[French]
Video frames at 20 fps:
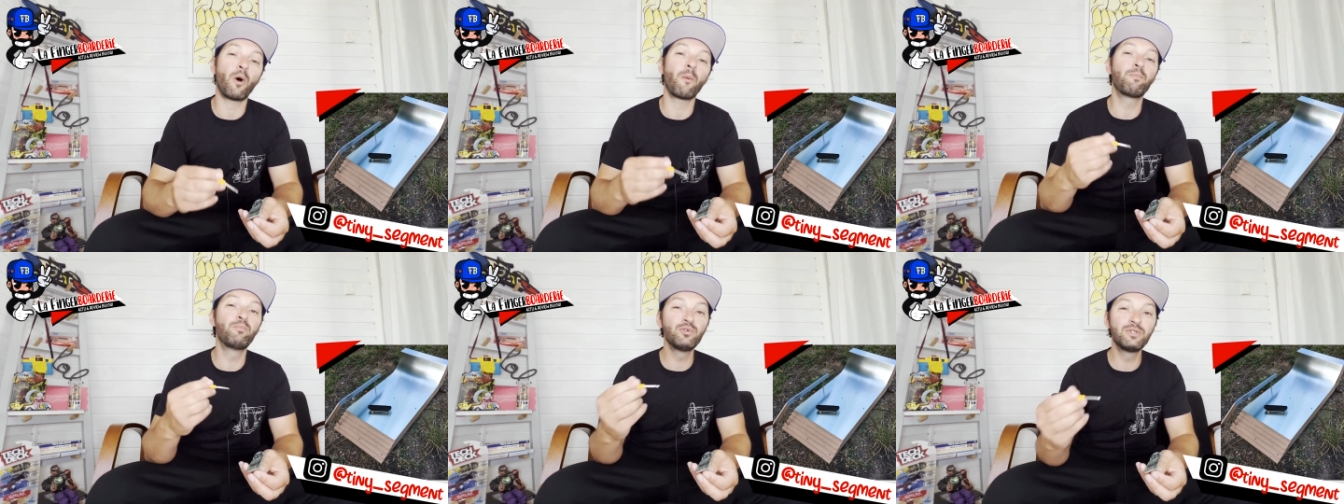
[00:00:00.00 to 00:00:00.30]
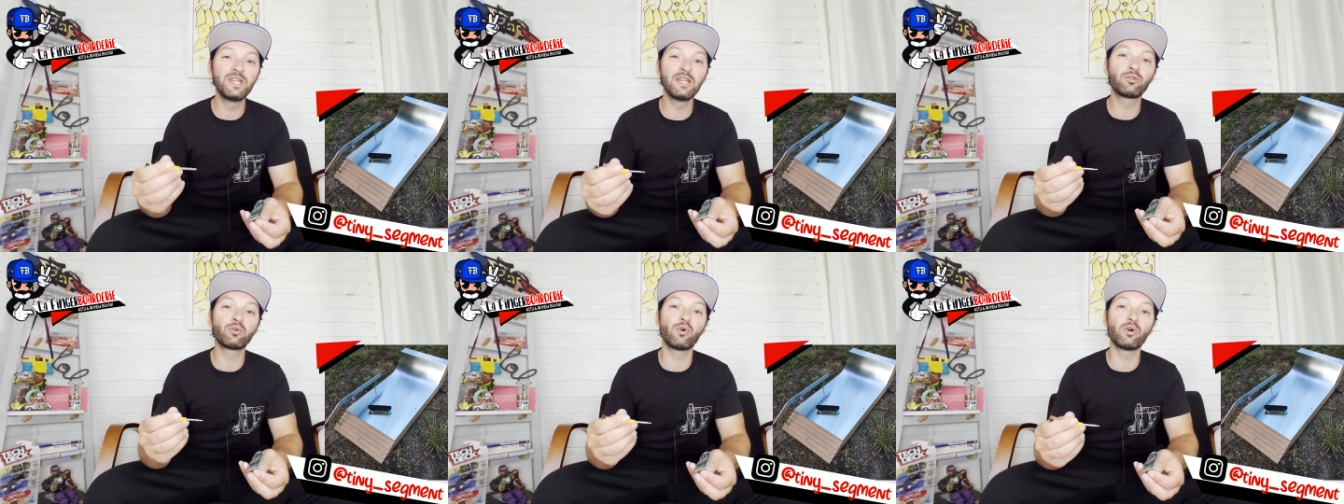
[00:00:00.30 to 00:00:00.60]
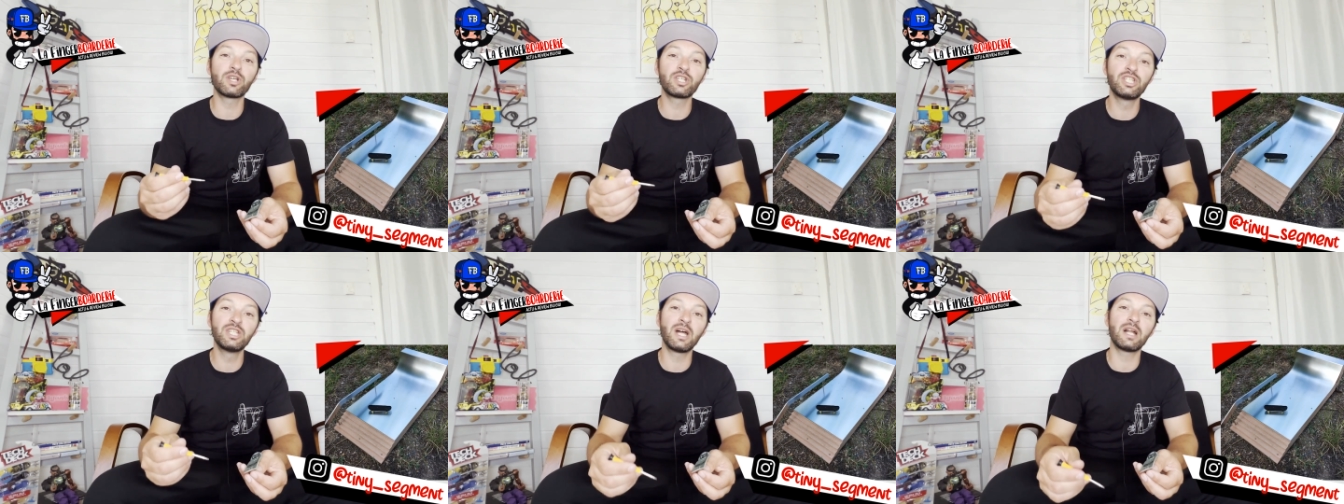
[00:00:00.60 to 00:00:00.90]
en plus d'être
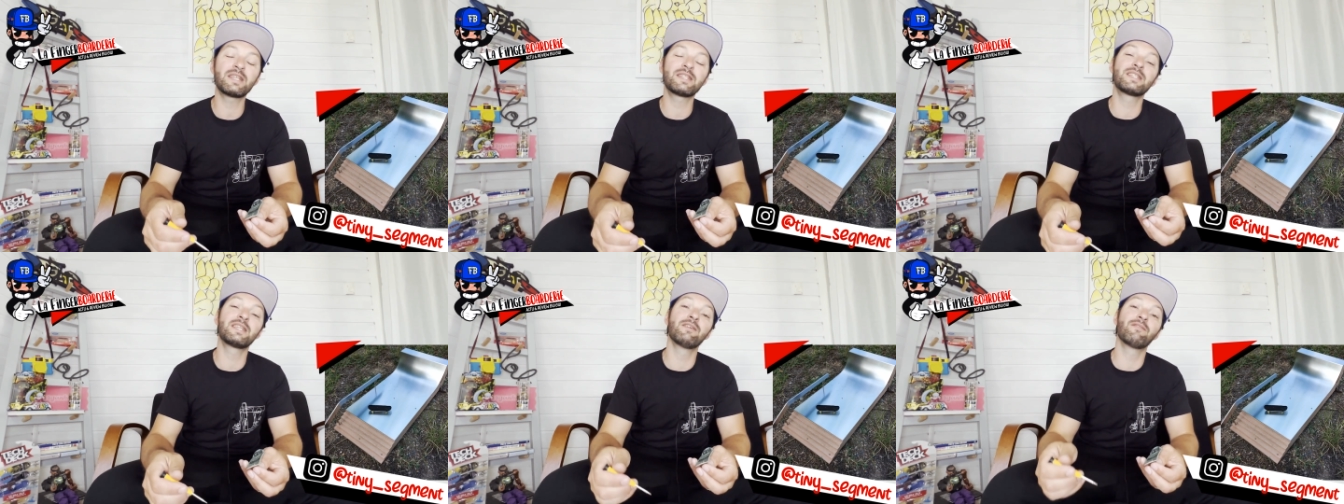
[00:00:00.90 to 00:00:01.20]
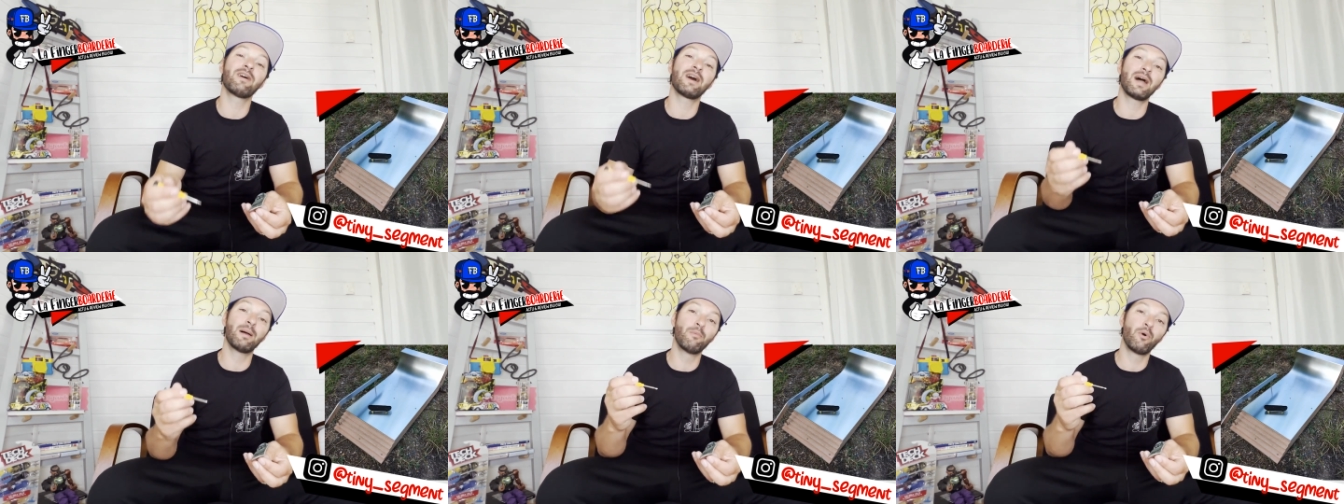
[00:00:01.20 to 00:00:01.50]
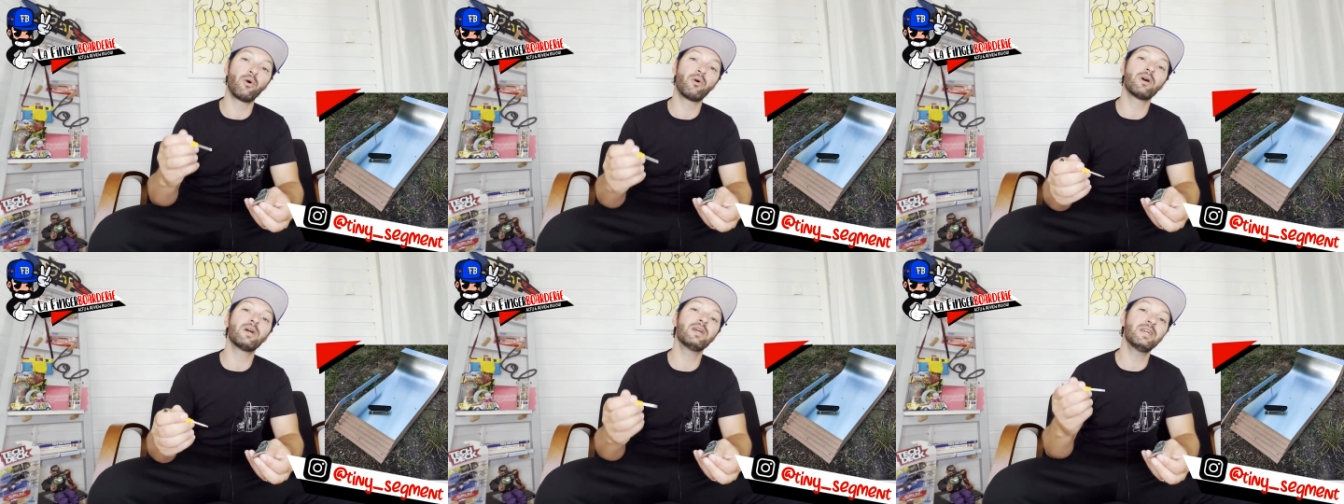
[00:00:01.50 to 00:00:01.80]
original, c'est
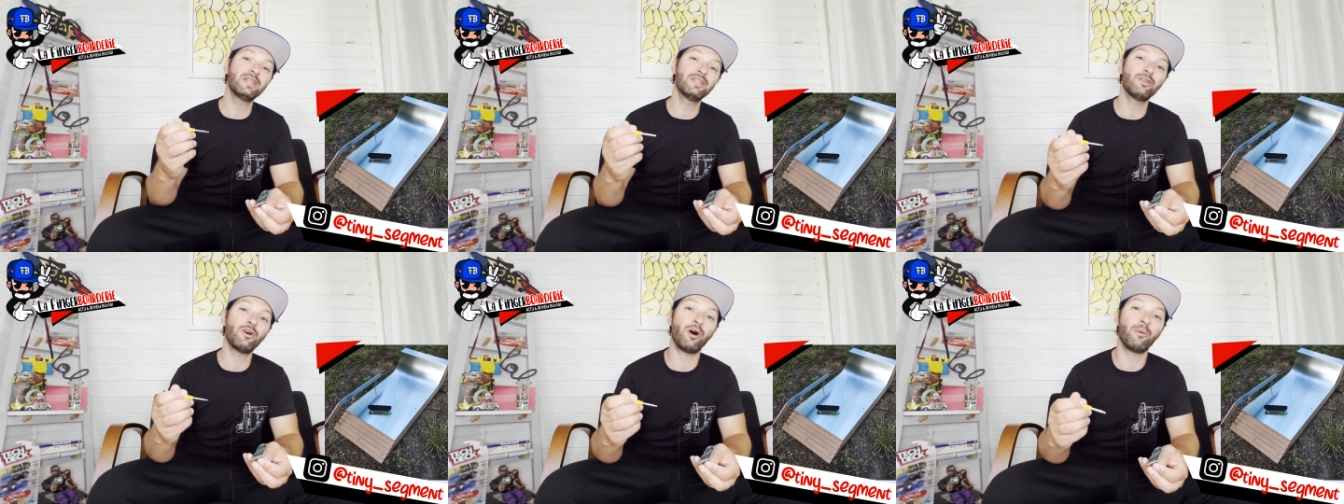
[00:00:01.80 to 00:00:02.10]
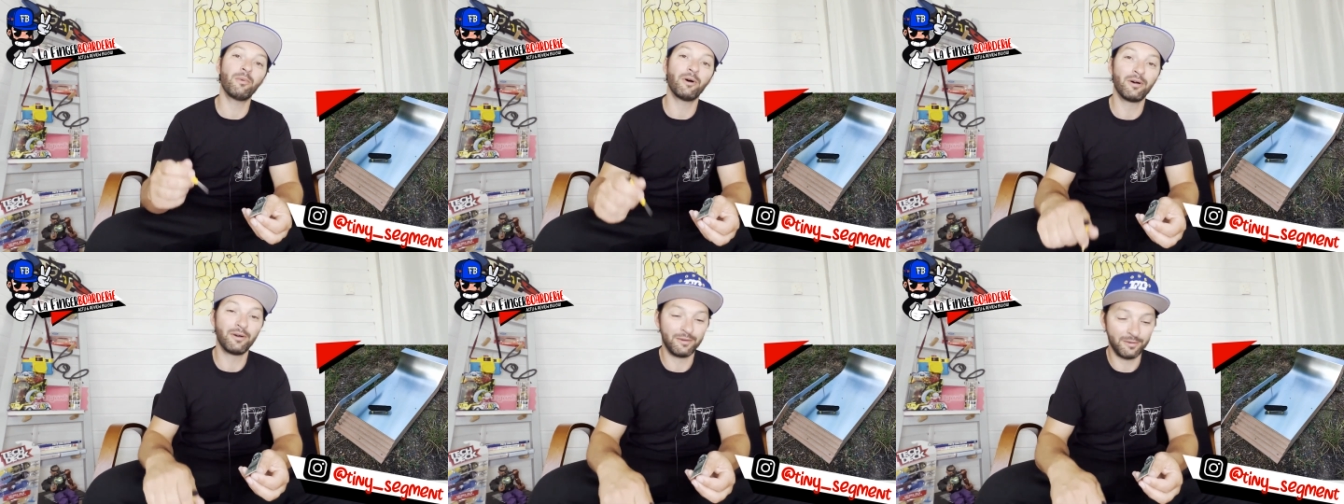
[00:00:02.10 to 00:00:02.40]
vraiment énorme.